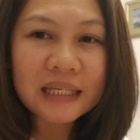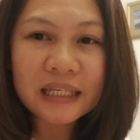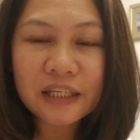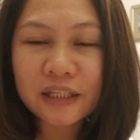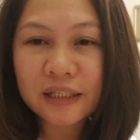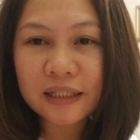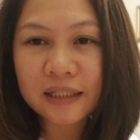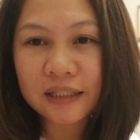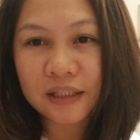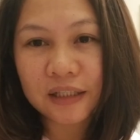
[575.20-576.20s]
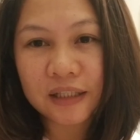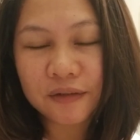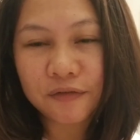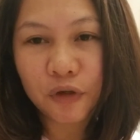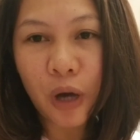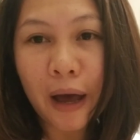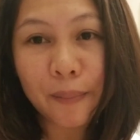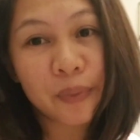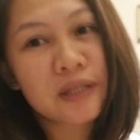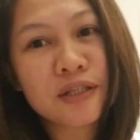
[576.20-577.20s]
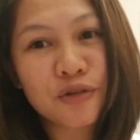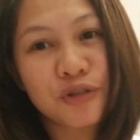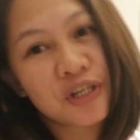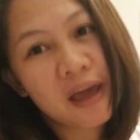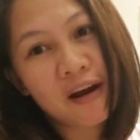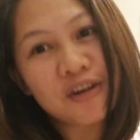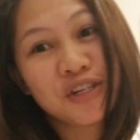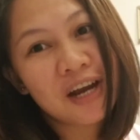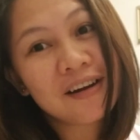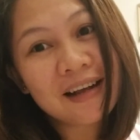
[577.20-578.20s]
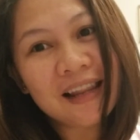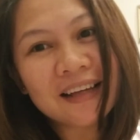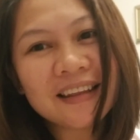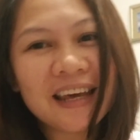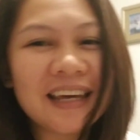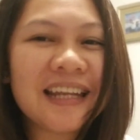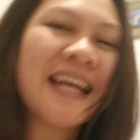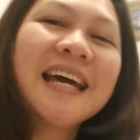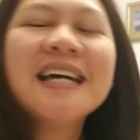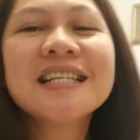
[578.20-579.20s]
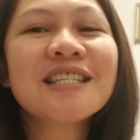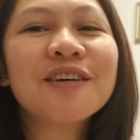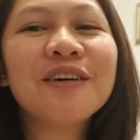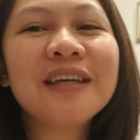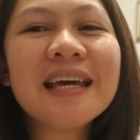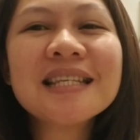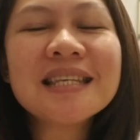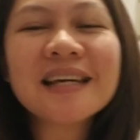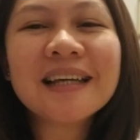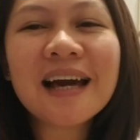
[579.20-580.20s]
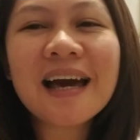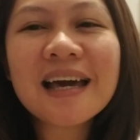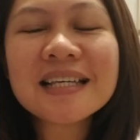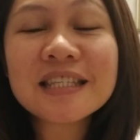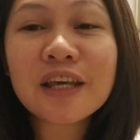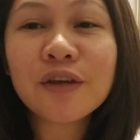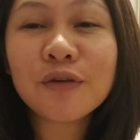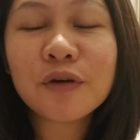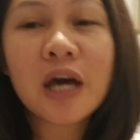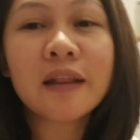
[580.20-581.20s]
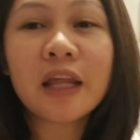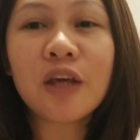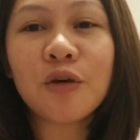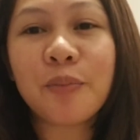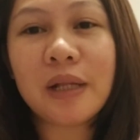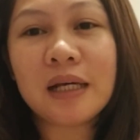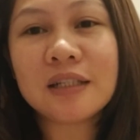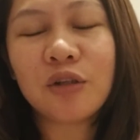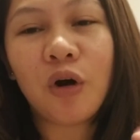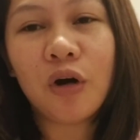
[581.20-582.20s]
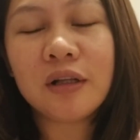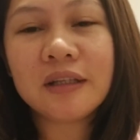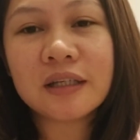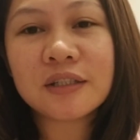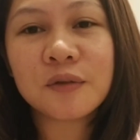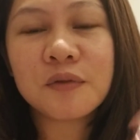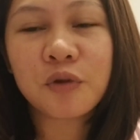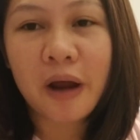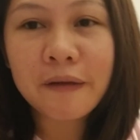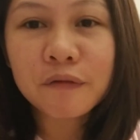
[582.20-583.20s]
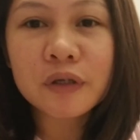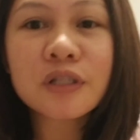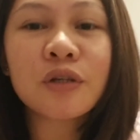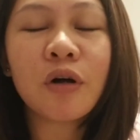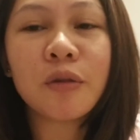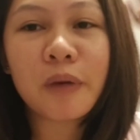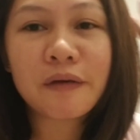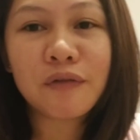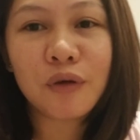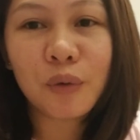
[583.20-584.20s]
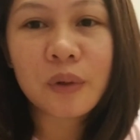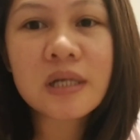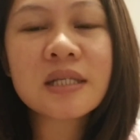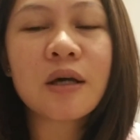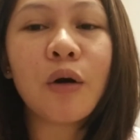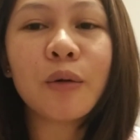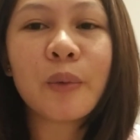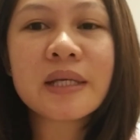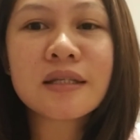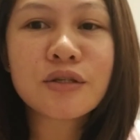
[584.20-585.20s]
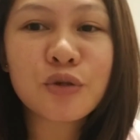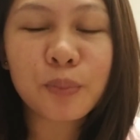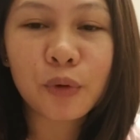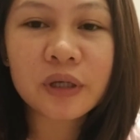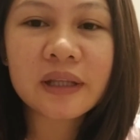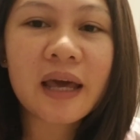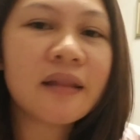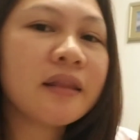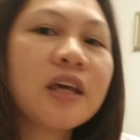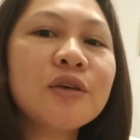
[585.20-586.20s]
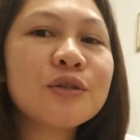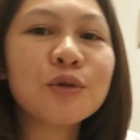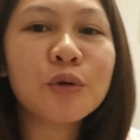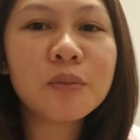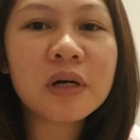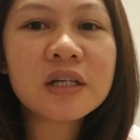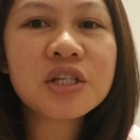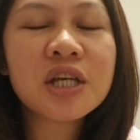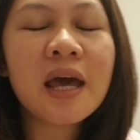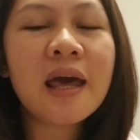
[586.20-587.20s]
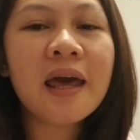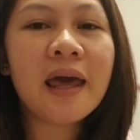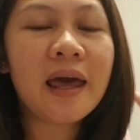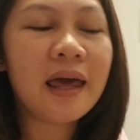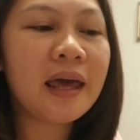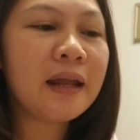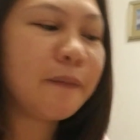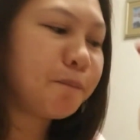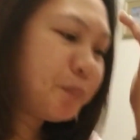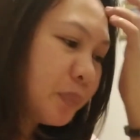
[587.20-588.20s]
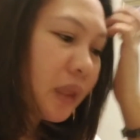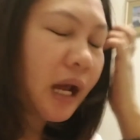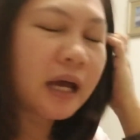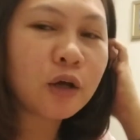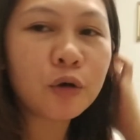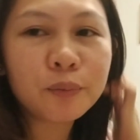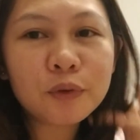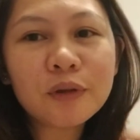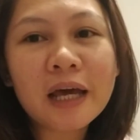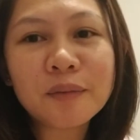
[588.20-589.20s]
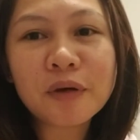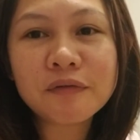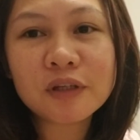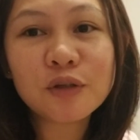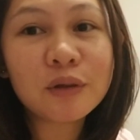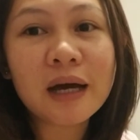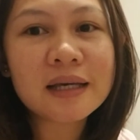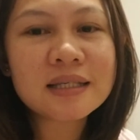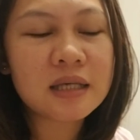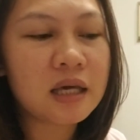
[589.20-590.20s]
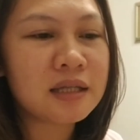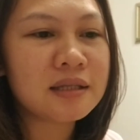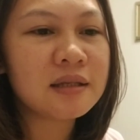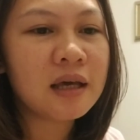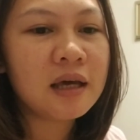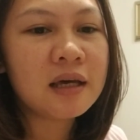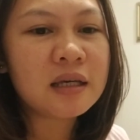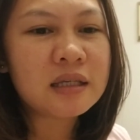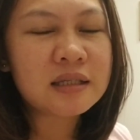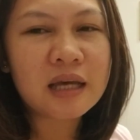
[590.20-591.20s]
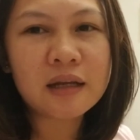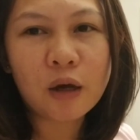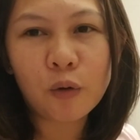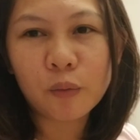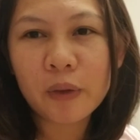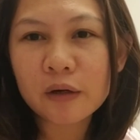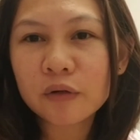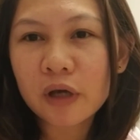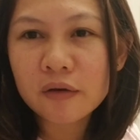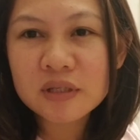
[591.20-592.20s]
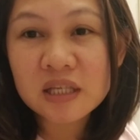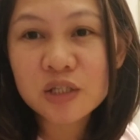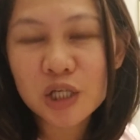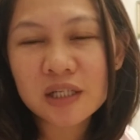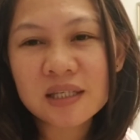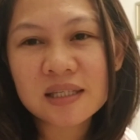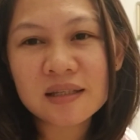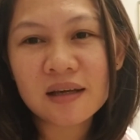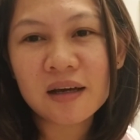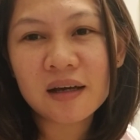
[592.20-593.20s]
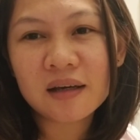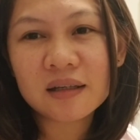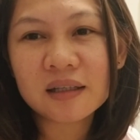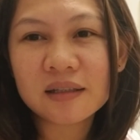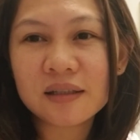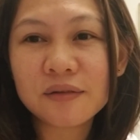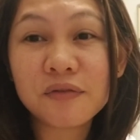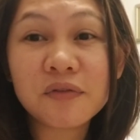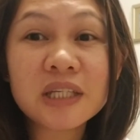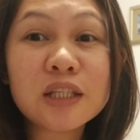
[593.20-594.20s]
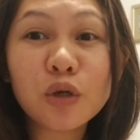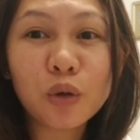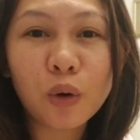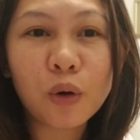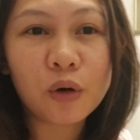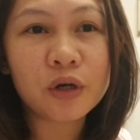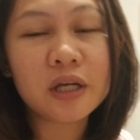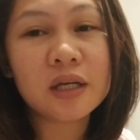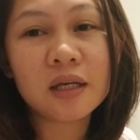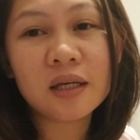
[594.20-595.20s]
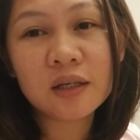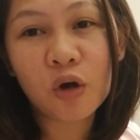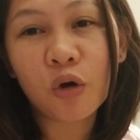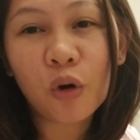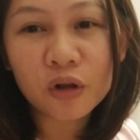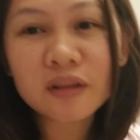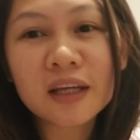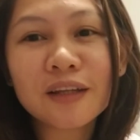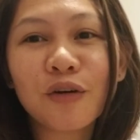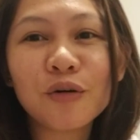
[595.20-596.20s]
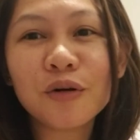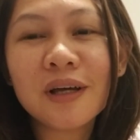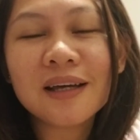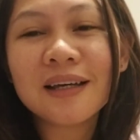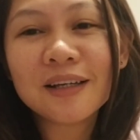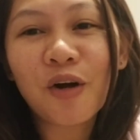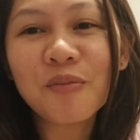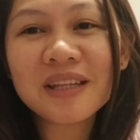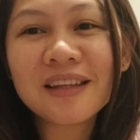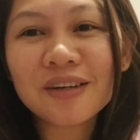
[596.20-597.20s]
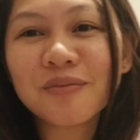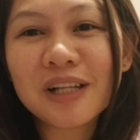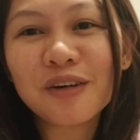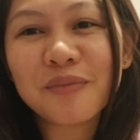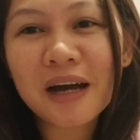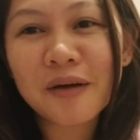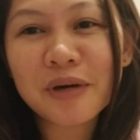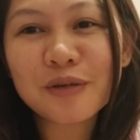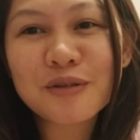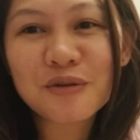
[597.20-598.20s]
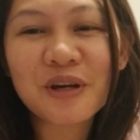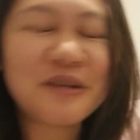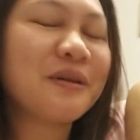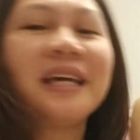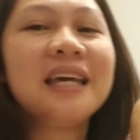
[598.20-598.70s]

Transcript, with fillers: i if you happens to share, share na lang din. So, yes, guys, thank you. Thank you pala to all the subscribers, to all my viewers, sa always na suporta. And thank you so much. And I hope you like my video, guys. And sana kung meron kayong suggest na i-video ko or i-content ko, comment down below baka may gusto kayong